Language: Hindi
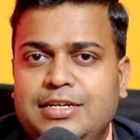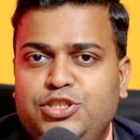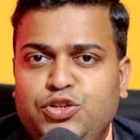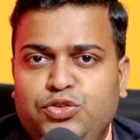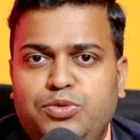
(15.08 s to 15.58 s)
का जो
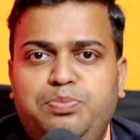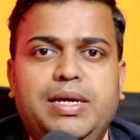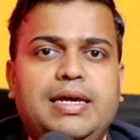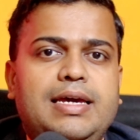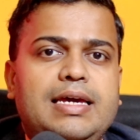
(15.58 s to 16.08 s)
यूपीए
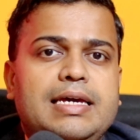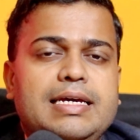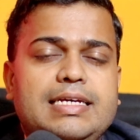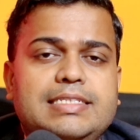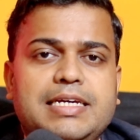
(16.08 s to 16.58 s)
है
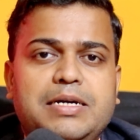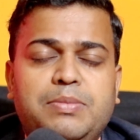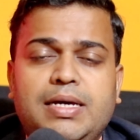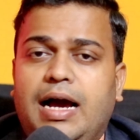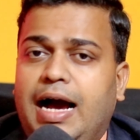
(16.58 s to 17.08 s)
इसे हम
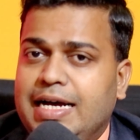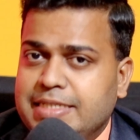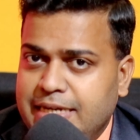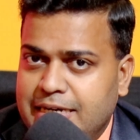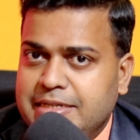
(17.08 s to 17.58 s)

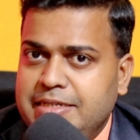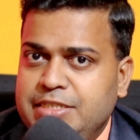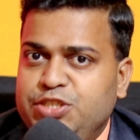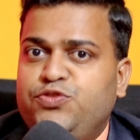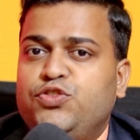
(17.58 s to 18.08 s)
आसान
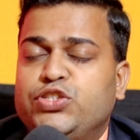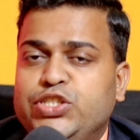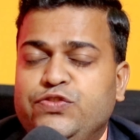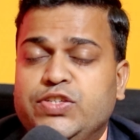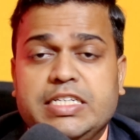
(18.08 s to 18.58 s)
अल्टरनेटिव फॉर
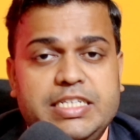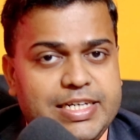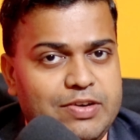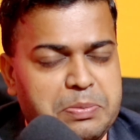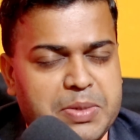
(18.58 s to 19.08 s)
स्विफ्ट
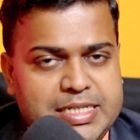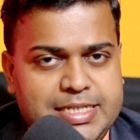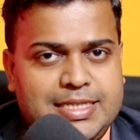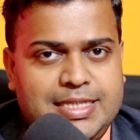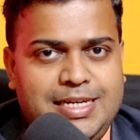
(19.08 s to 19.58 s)
डेवलप कर
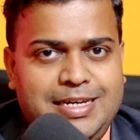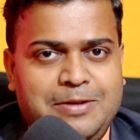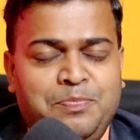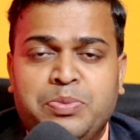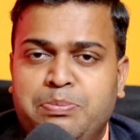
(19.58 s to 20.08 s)
सकते हैं
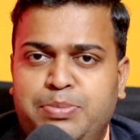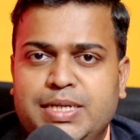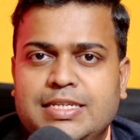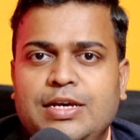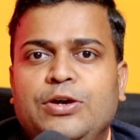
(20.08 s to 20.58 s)

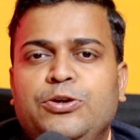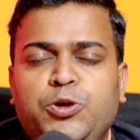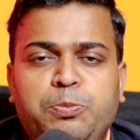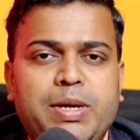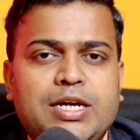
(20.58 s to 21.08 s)
बस
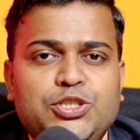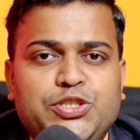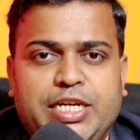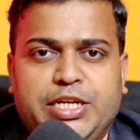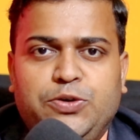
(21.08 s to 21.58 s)
यूपीए का जो
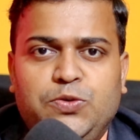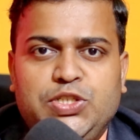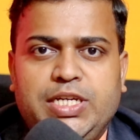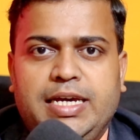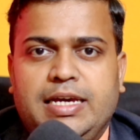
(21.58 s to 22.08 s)
टेक्नोलॉजी
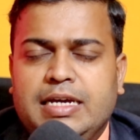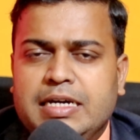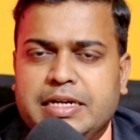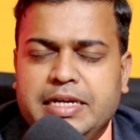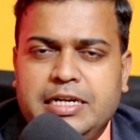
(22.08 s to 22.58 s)
है
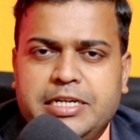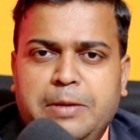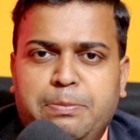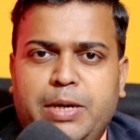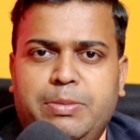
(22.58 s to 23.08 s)
रियल टाइम
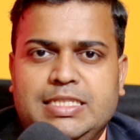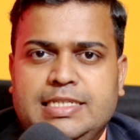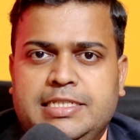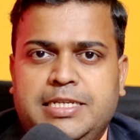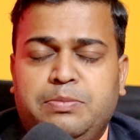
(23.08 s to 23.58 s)
पेमेंट
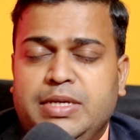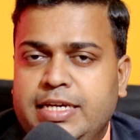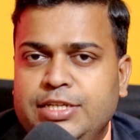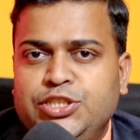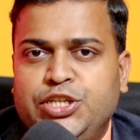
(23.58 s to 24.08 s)
सिस्टम ये
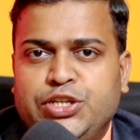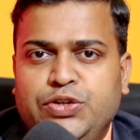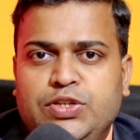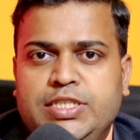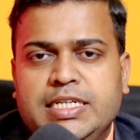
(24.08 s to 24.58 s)
जो
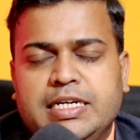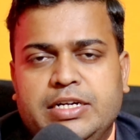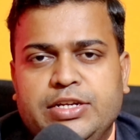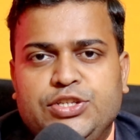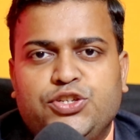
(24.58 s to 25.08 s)
टेक्नोलॉजी
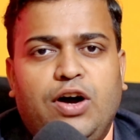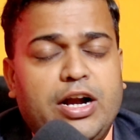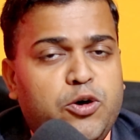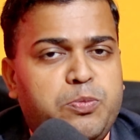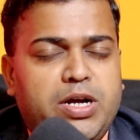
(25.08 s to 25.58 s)
कंट्रीज को
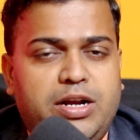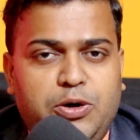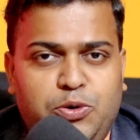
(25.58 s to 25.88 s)
अडोप्ट करना